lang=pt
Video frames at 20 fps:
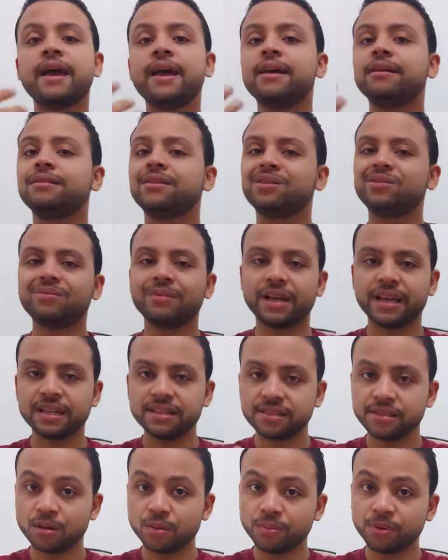É, então
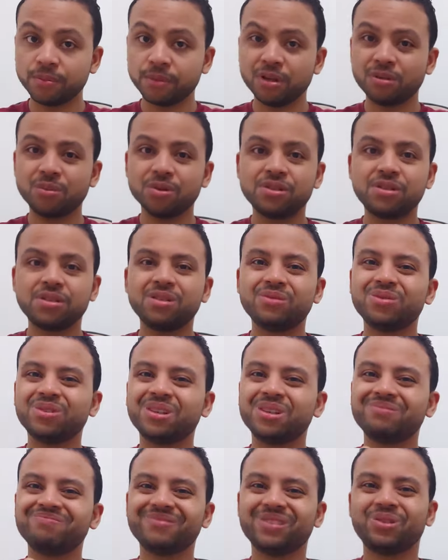esse é o primeiro motivo
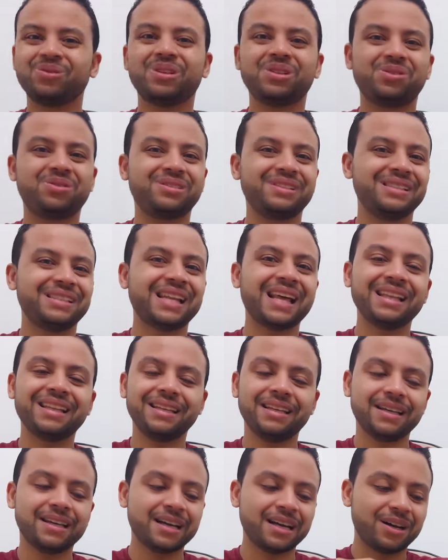que eu não acho nada
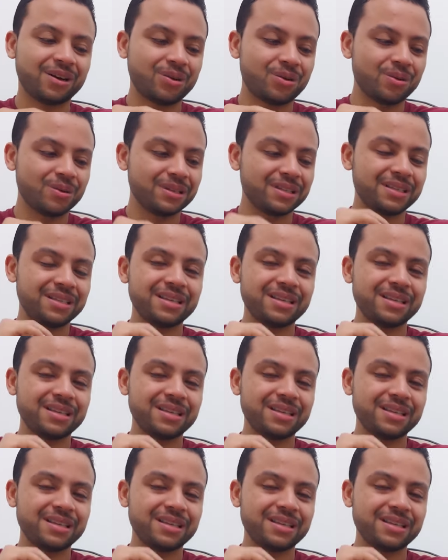legal,